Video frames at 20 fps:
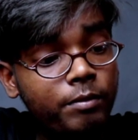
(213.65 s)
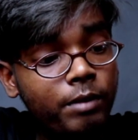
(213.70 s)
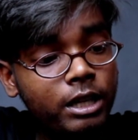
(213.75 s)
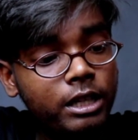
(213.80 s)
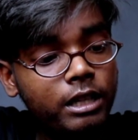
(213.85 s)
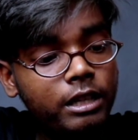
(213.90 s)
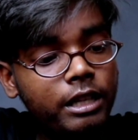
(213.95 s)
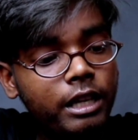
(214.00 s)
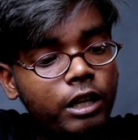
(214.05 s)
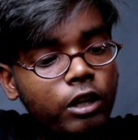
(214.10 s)

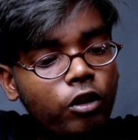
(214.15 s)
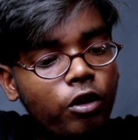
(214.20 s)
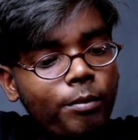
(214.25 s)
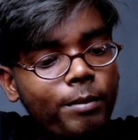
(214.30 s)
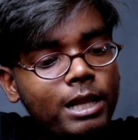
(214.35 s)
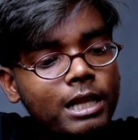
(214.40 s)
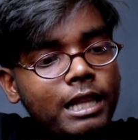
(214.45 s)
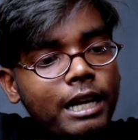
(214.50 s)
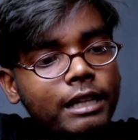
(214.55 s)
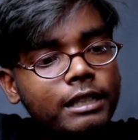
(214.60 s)
बटन देखने
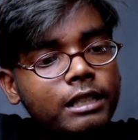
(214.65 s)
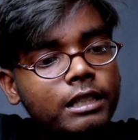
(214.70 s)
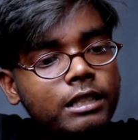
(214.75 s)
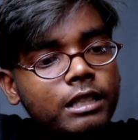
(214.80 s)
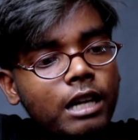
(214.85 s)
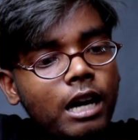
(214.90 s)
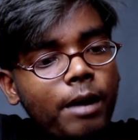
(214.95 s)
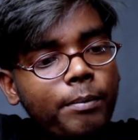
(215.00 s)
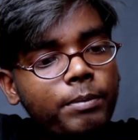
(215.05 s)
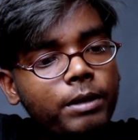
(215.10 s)
को मिलता है कि
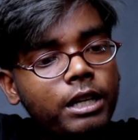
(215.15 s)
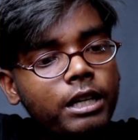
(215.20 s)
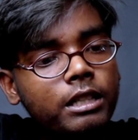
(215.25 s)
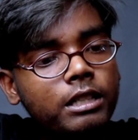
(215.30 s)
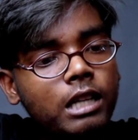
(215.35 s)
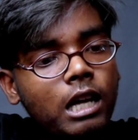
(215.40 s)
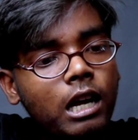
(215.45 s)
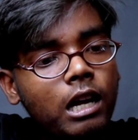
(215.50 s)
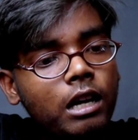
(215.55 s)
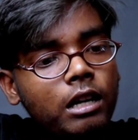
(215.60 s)
जैसे आप
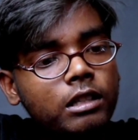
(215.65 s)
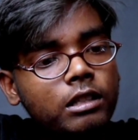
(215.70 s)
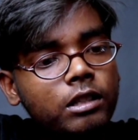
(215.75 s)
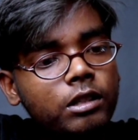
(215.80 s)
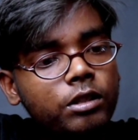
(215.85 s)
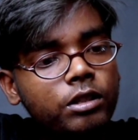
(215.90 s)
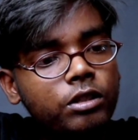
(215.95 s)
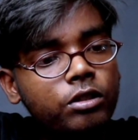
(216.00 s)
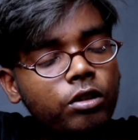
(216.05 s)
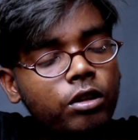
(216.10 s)
ये सारा
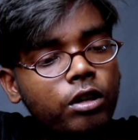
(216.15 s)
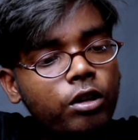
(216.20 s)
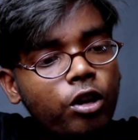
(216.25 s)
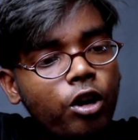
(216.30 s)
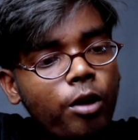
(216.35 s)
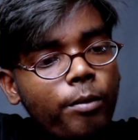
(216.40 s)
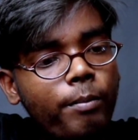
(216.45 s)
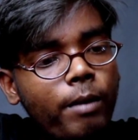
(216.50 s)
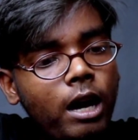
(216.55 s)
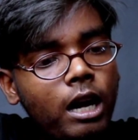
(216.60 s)
जो
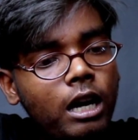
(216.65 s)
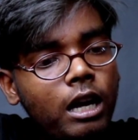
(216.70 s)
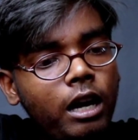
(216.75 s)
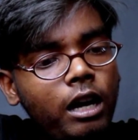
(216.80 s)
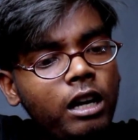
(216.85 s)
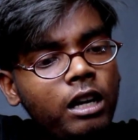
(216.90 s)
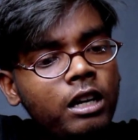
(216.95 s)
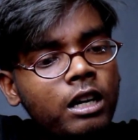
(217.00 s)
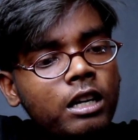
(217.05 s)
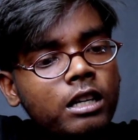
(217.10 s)
क्रॉप वाला
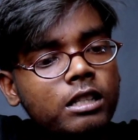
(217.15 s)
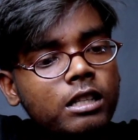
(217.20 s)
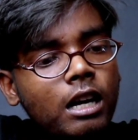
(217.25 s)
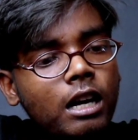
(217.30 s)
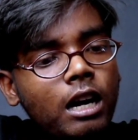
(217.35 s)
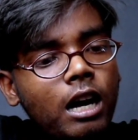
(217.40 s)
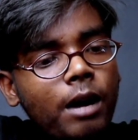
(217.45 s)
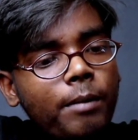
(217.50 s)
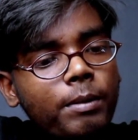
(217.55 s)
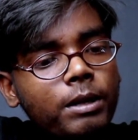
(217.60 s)
है
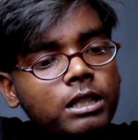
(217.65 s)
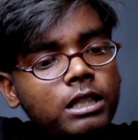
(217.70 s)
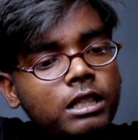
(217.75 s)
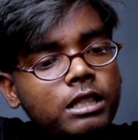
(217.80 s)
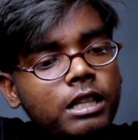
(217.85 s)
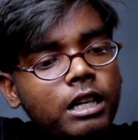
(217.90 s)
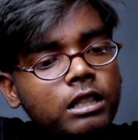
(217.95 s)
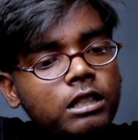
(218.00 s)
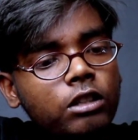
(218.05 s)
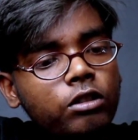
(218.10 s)
सारा आप
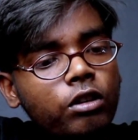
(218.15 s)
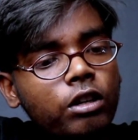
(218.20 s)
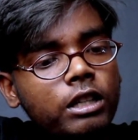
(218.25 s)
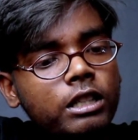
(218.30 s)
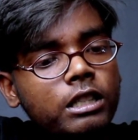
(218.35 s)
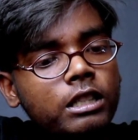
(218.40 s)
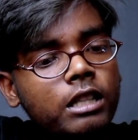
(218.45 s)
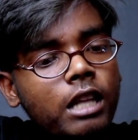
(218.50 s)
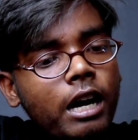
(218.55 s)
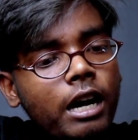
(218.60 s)
अच्छे से देख सकते हो
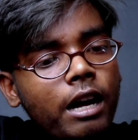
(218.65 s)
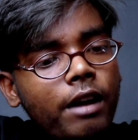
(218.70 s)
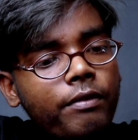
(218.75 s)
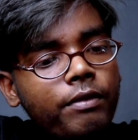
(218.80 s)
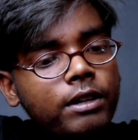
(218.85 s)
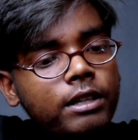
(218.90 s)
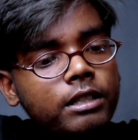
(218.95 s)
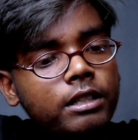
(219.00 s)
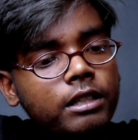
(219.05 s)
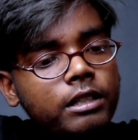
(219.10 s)
कि सीधा है या
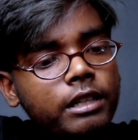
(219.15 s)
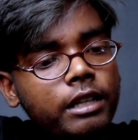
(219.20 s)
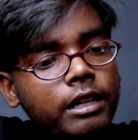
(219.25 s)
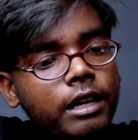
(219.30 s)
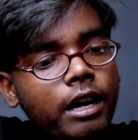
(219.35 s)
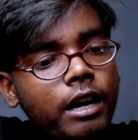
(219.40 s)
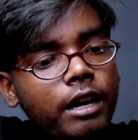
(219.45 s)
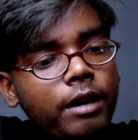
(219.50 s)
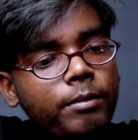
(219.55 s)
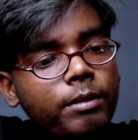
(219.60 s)
फिर
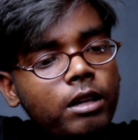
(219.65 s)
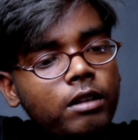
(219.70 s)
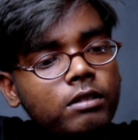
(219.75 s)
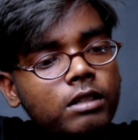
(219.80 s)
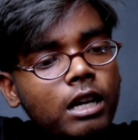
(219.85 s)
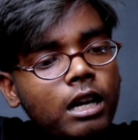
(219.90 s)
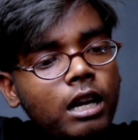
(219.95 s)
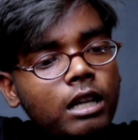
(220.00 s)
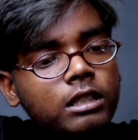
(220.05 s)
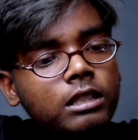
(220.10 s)
टेढ़ा है मतलब
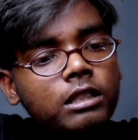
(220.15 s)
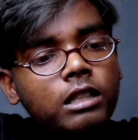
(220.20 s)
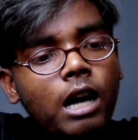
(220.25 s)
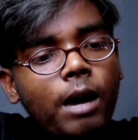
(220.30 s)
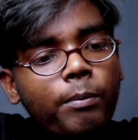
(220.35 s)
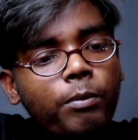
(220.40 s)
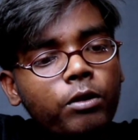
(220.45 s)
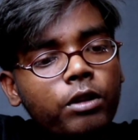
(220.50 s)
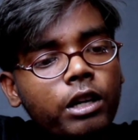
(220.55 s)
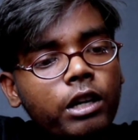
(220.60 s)
सारा चीज़
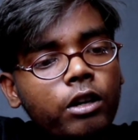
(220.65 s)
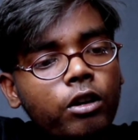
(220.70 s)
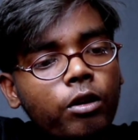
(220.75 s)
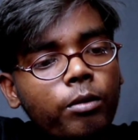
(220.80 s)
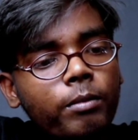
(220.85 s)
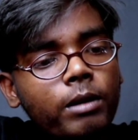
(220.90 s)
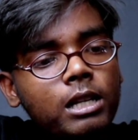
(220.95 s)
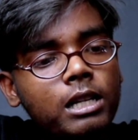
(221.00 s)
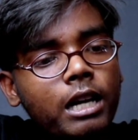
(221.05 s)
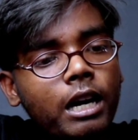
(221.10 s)
आपको देखने
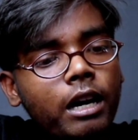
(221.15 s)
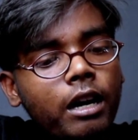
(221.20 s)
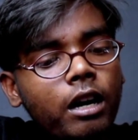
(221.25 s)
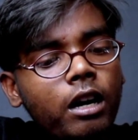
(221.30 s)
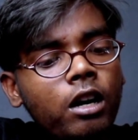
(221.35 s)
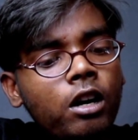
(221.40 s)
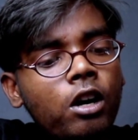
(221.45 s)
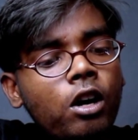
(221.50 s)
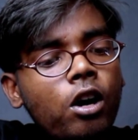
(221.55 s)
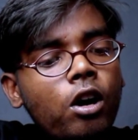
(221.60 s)
को मिल
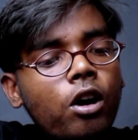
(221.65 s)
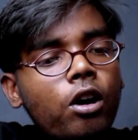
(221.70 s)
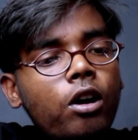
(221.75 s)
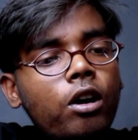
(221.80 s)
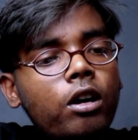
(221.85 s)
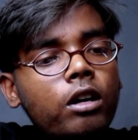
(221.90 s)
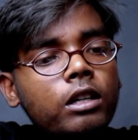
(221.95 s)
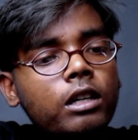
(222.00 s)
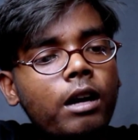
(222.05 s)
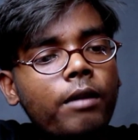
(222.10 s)
जाएगा
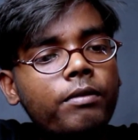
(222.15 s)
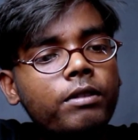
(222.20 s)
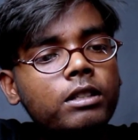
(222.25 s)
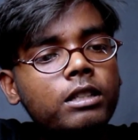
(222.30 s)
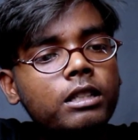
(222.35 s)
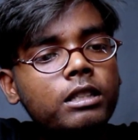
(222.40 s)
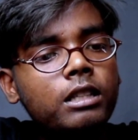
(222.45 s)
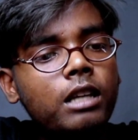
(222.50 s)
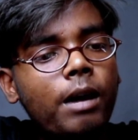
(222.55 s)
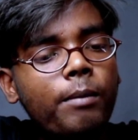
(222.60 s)
और या
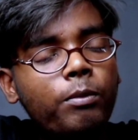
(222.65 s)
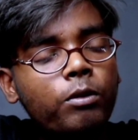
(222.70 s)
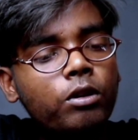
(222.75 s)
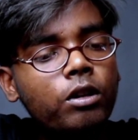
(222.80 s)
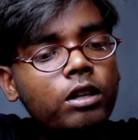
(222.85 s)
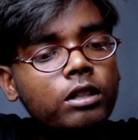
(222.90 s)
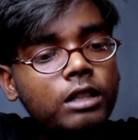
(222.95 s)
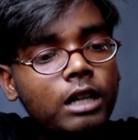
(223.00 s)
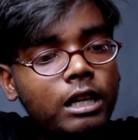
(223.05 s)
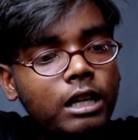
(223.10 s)
फिर जैसे
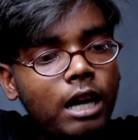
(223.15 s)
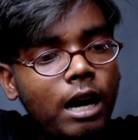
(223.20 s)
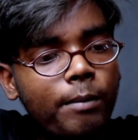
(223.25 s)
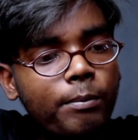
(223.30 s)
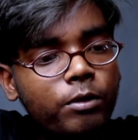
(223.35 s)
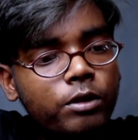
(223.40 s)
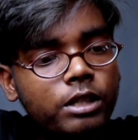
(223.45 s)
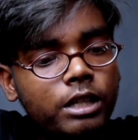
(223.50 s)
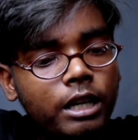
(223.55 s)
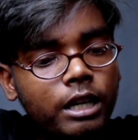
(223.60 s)
आपको चाहिए
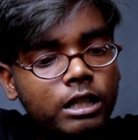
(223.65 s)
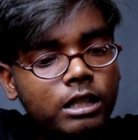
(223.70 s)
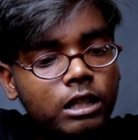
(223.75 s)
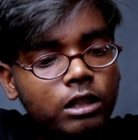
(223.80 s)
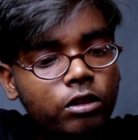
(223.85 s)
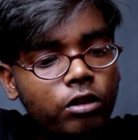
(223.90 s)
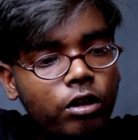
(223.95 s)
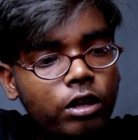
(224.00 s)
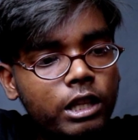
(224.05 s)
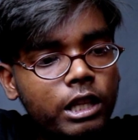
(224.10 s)
आप वैसे कर
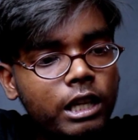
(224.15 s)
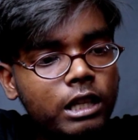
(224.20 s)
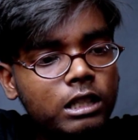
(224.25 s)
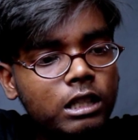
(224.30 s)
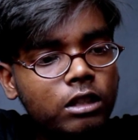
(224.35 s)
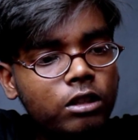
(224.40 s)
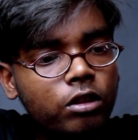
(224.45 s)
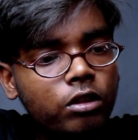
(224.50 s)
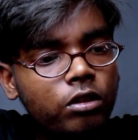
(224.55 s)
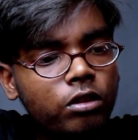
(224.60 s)
सकते हो और
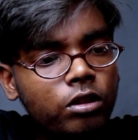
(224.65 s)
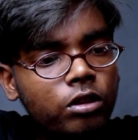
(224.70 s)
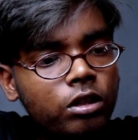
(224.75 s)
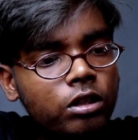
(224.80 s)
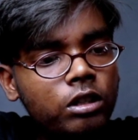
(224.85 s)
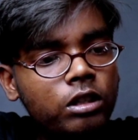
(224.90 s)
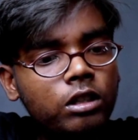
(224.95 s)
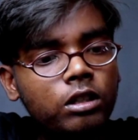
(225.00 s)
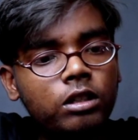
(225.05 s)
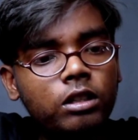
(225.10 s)
देख सकते हो
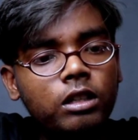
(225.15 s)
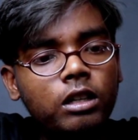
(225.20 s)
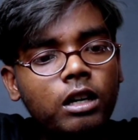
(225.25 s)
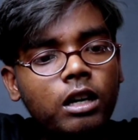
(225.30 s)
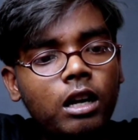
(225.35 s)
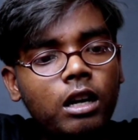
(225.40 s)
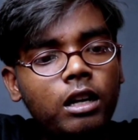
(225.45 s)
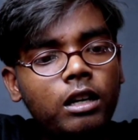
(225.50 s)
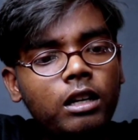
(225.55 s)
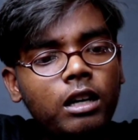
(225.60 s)

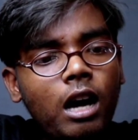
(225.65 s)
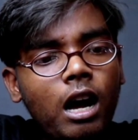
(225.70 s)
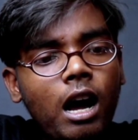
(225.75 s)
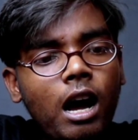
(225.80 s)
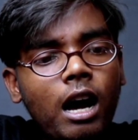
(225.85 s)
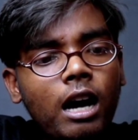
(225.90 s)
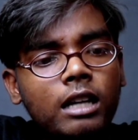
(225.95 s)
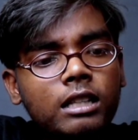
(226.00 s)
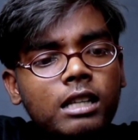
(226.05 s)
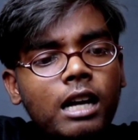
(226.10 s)
कलर
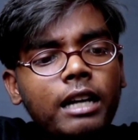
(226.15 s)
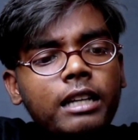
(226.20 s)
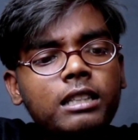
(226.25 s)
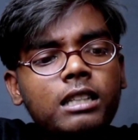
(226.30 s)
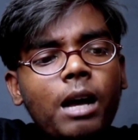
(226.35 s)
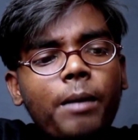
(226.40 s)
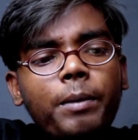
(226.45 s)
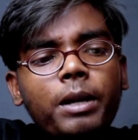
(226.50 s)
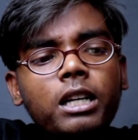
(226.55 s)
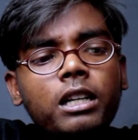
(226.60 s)

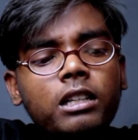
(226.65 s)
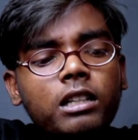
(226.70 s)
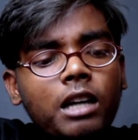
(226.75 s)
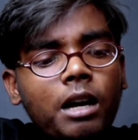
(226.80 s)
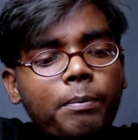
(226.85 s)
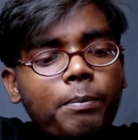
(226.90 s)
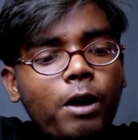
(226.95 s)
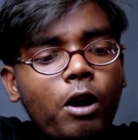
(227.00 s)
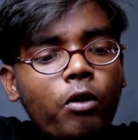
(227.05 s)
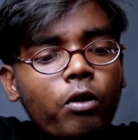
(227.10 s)
आसानी से आप एडिट
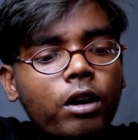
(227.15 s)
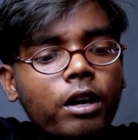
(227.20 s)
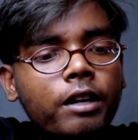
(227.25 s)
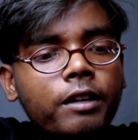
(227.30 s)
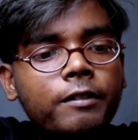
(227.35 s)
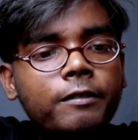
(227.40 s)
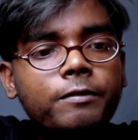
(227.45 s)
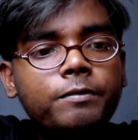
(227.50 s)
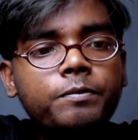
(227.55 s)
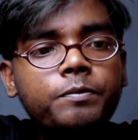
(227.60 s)
कर पाओगे